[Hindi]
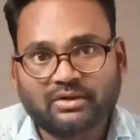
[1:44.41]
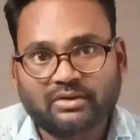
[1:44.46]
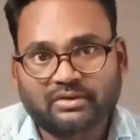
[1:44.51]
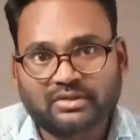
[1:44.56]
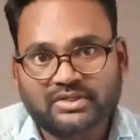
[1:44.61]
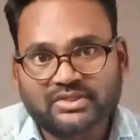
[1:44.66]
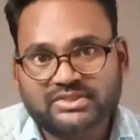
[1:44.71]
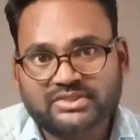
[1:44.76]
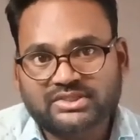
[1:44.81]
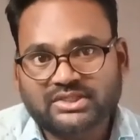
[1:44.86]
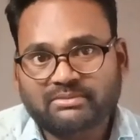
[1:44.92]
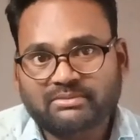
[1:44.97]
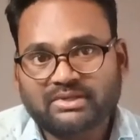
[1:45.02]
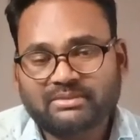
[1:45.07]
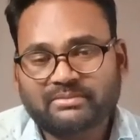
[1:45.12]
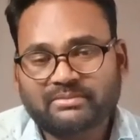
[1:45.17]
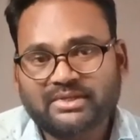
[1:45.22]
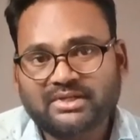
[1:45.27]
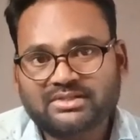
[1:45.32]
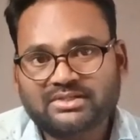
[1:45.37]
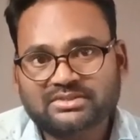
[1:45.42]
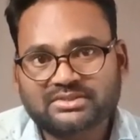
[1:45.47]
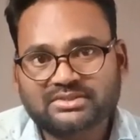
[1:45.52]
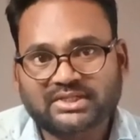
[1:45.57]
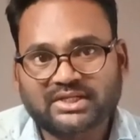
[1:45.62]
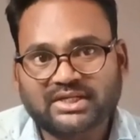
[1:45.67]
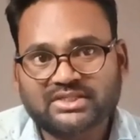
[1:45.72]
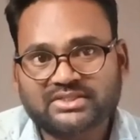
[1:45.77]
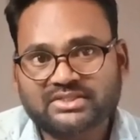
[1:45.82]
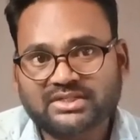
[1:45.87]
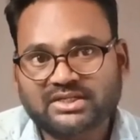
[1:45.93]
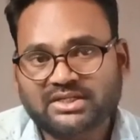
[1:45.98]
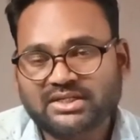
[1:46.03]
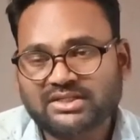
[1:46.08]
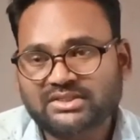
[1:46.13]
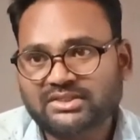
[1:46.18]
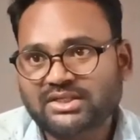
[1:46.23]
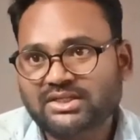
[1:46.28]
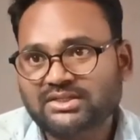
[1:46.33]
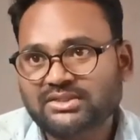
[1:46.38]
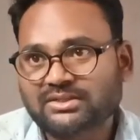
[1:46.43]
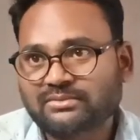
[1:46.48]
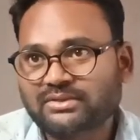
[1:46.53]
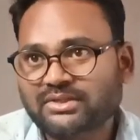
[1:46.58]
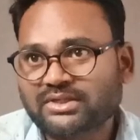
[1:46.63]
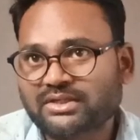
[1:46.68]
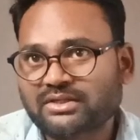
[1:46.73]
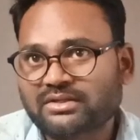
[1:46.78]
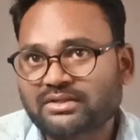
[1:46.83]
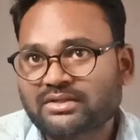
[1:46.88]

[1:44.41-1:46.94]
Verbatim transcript: और इसके बाद मैं चेन्नई सेंट्रल चला जाऊँगा